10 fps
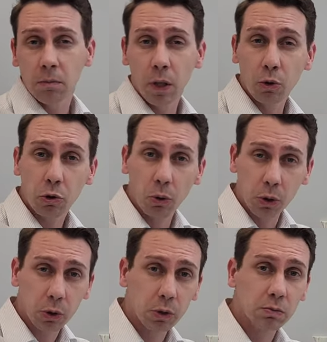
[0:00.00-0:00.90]
meio
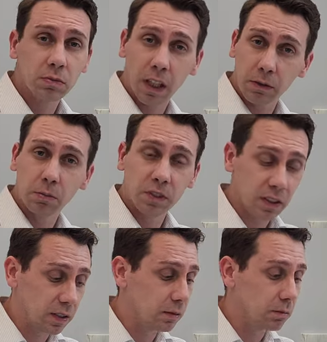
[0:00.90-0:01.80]
xoxo, né? Vamos dizer
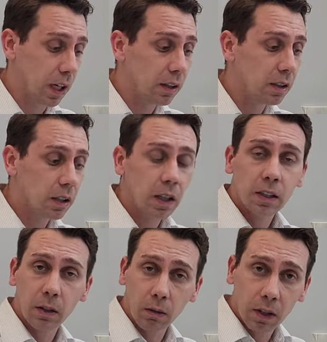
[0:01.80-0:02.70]
assim, tá?
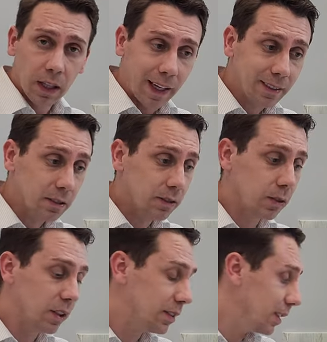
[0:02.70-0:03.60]
Então, essas
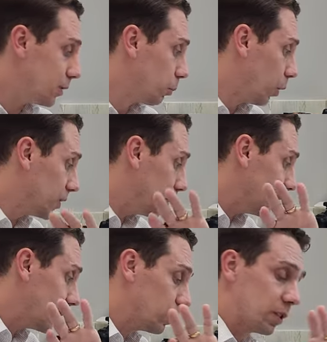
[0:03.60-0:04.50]
são resinas boas,
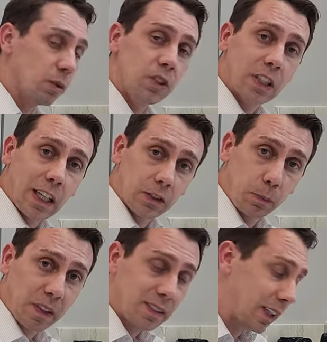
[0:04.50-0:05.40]
mas não são indicadas
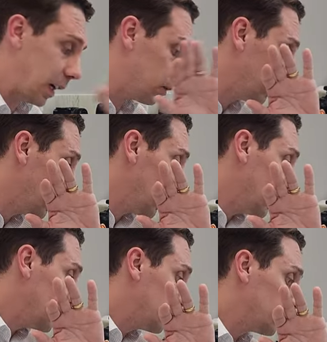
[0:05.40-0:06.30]
para esse caso.
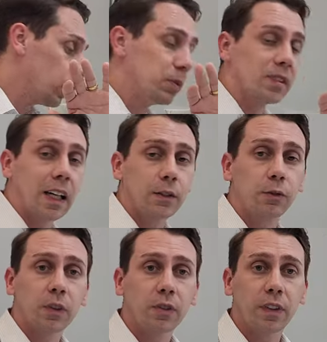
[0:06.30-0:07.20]
Se o substrato
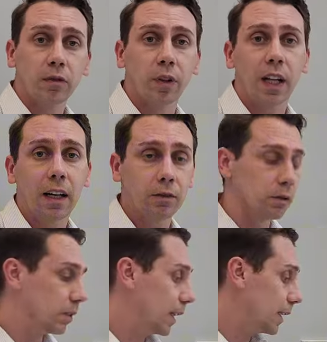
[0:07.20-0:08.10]
fosse
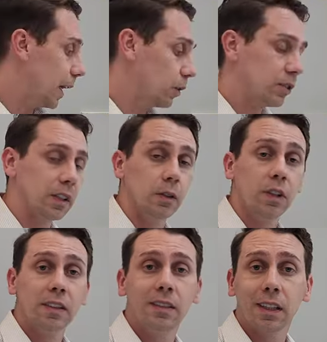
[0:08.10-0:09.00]
favorável, legal, seriam
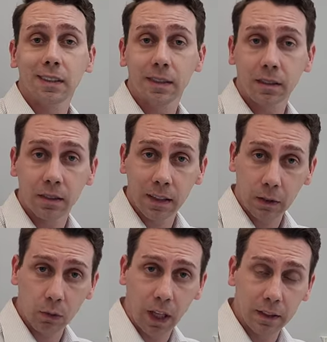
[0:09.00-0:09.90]
resinas
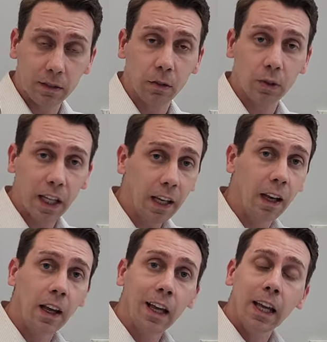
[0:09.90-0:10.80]
naturais,
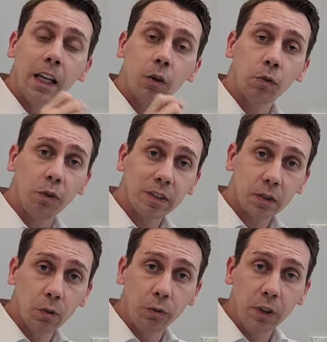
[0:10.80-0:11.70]
ok? Eu vou
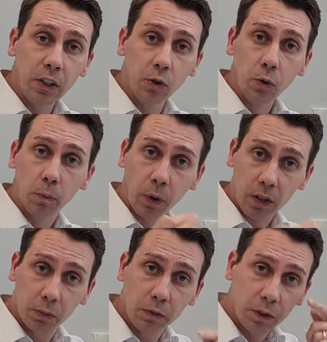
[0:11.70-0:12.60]
fazer um vídeo,
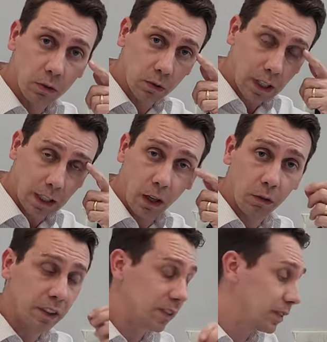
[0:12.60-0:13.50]
próximo vídeo no canal vai